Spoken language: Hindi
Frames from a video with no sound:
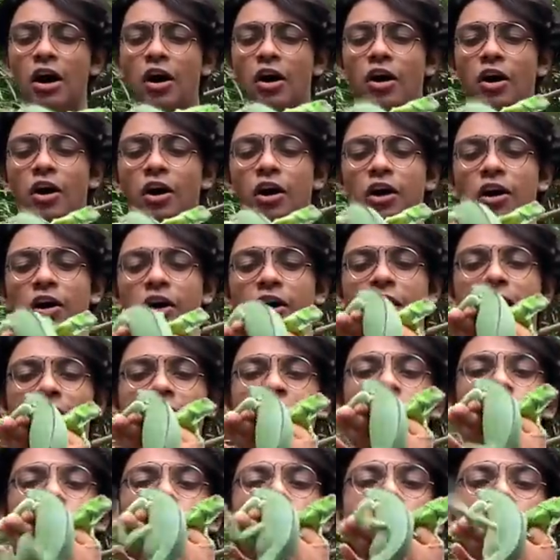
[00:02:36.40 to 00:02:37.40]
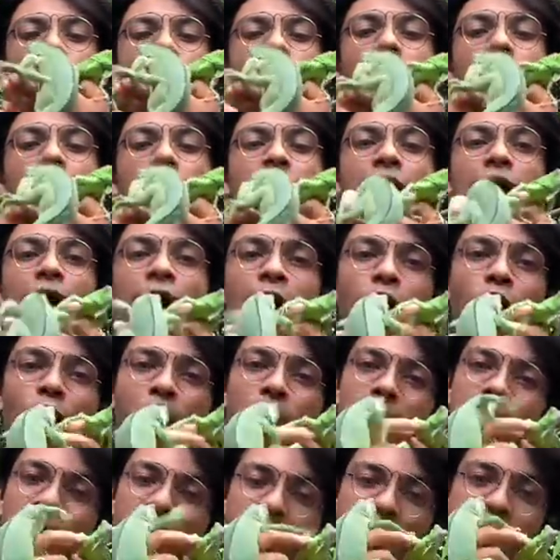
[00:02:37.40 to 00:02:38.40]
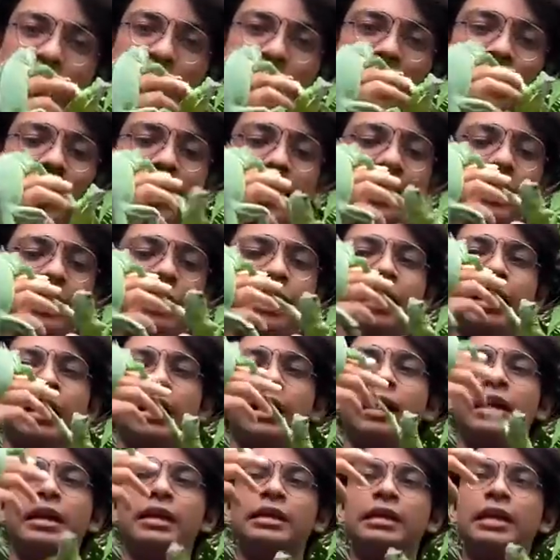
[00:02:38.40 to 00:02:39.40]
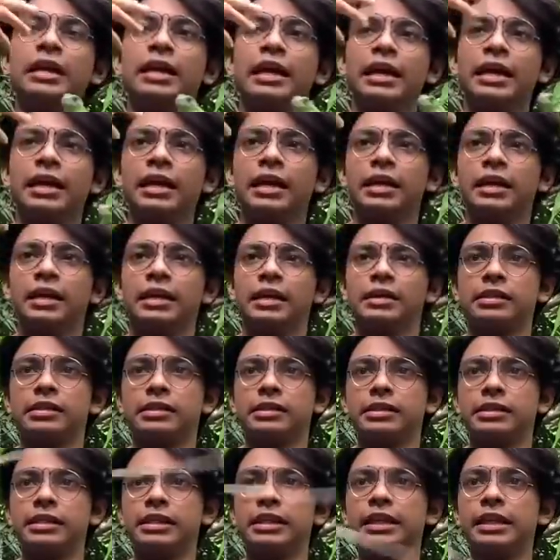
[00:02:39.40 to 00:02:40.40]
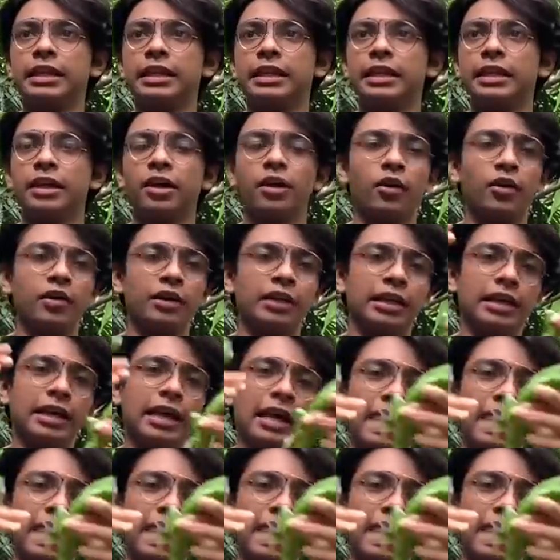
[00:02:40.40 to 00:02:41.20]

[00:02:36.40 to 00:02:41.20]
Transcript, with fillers: और ये दोनों इगवाना एडॉप्टेड इगवाना है ये है सीरी और ये है